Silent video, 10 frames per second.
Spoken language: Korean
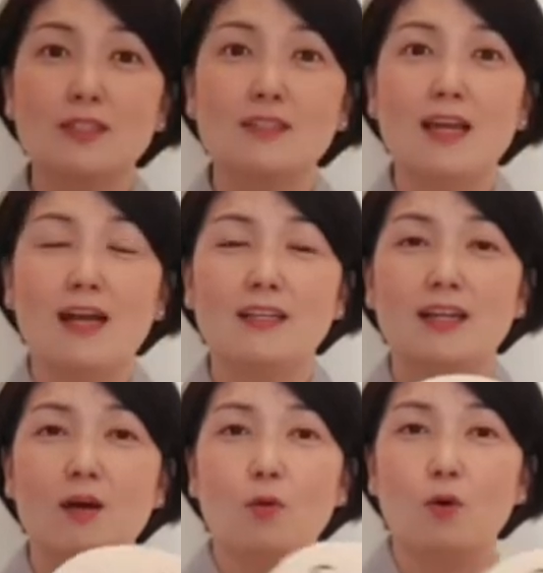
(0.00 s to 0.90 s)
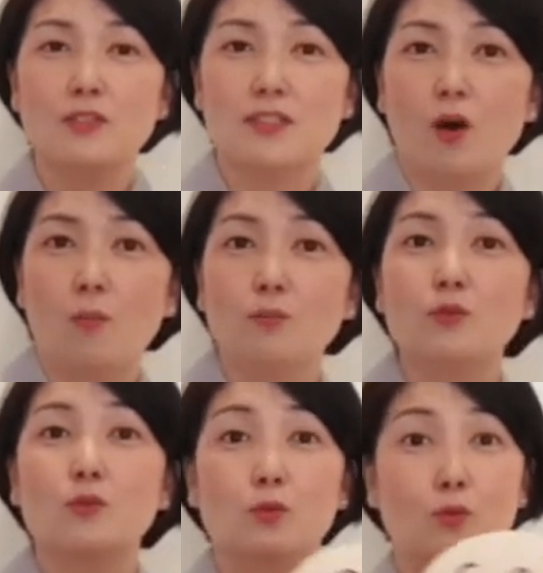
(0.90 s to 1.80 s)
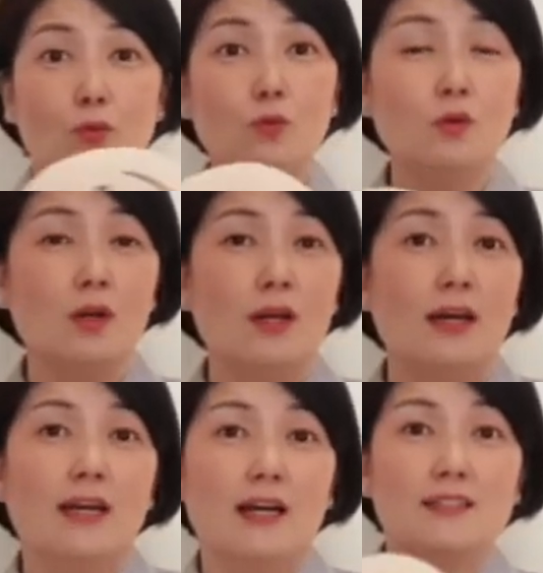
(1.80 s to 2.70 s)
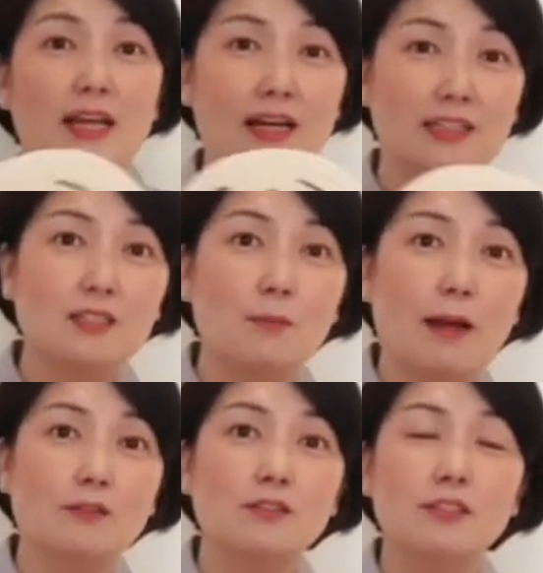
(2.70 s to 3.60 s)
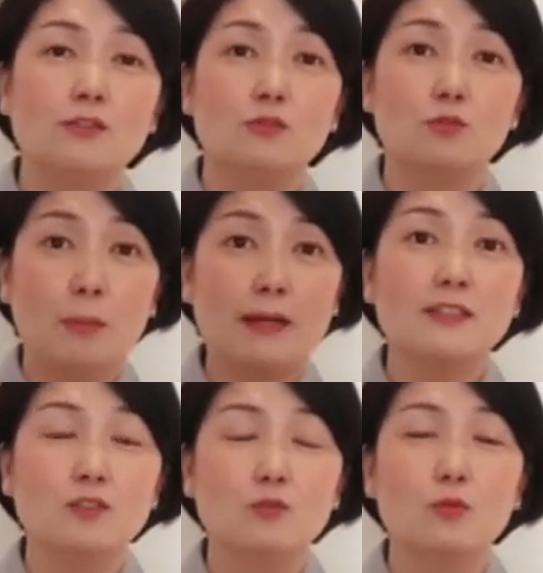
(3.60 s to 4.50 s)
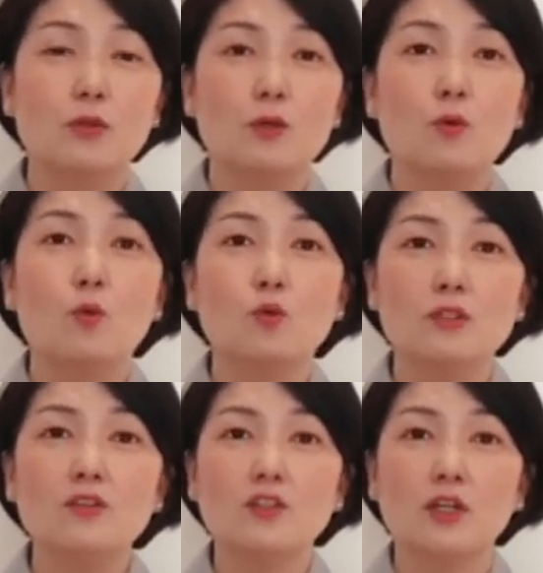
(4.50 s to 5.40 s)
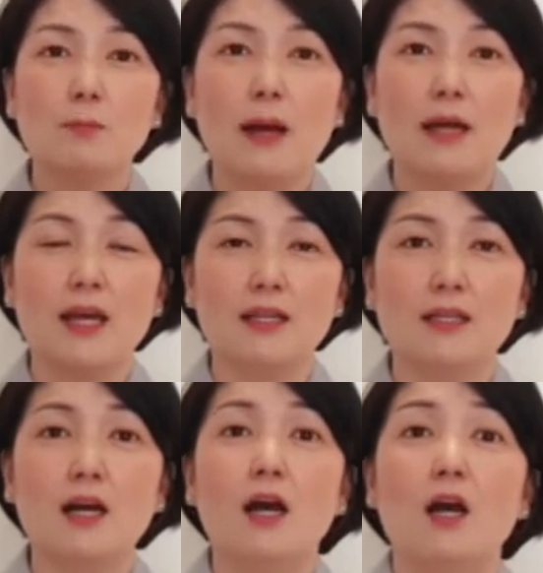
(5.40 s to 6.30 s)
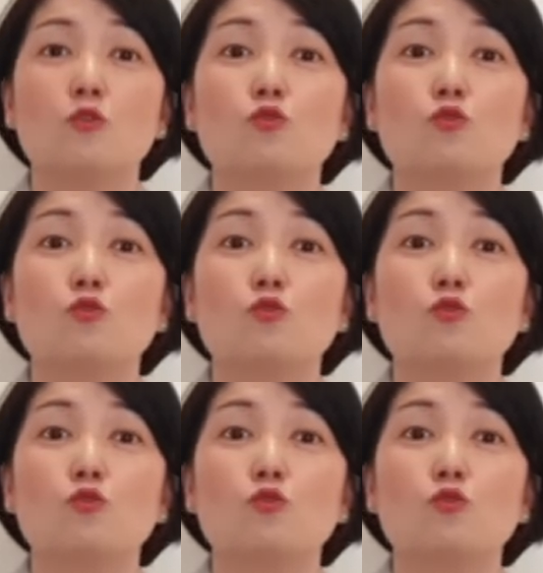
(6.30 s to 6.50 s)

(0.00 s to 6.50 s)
움직이는 게 아니라 뭐 이제 옆으로도 약간 자극을 받으실, 받을 수도 있고, 고정적인 박이 아니라